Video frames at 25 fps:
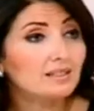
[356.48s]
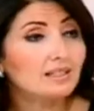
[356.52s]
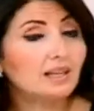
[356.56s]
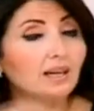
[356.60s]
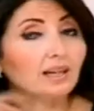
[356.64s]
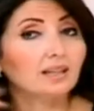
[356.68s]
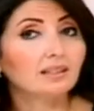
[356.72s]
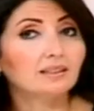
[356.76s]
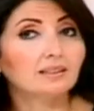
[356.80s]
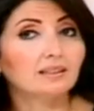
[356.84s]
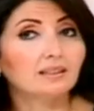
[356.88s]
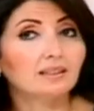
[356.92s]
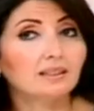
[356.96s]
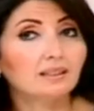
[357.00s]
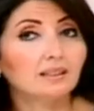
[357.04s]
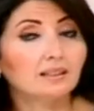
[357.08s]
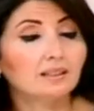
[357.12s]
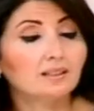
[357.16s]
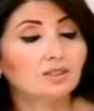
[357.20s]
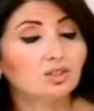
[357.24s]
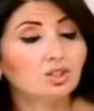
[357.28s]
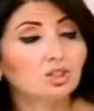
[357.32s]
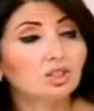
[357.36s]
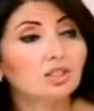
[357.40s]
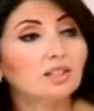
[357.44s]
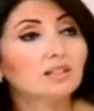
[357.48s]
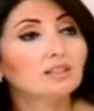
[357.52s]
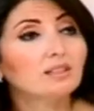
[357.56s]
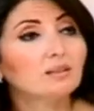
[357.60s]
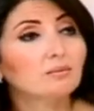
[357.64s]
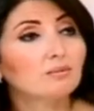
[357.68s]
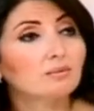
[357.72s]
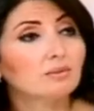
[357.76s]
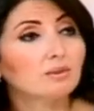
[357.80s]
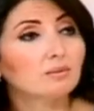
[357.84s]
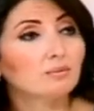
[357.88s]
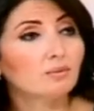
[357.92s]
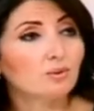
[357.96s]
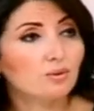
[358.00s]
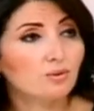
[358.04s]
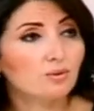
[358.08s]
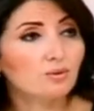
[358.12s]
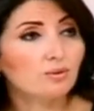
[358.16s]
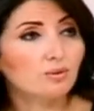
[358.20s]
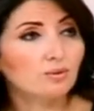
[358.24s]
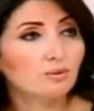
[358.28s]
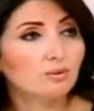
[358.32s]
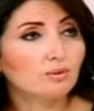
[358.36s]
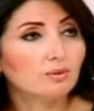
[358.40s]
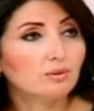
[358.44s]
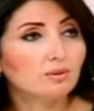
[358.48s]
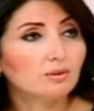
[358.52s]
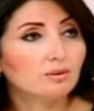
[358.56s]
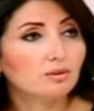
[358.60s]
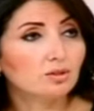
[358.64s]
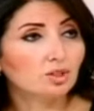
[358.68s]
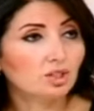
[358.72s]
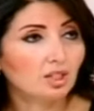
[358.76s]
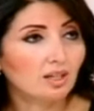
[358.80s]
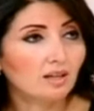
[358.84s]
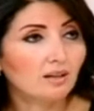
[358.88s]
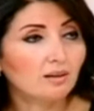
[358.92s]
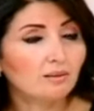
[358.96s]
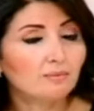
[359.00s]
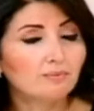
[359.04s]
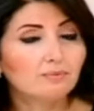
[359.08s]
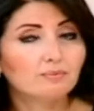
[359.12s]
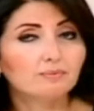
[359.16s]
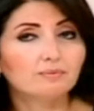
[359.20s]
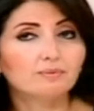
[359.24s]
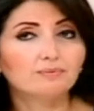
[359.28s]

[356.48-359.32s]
يعني جاني مسيو شاب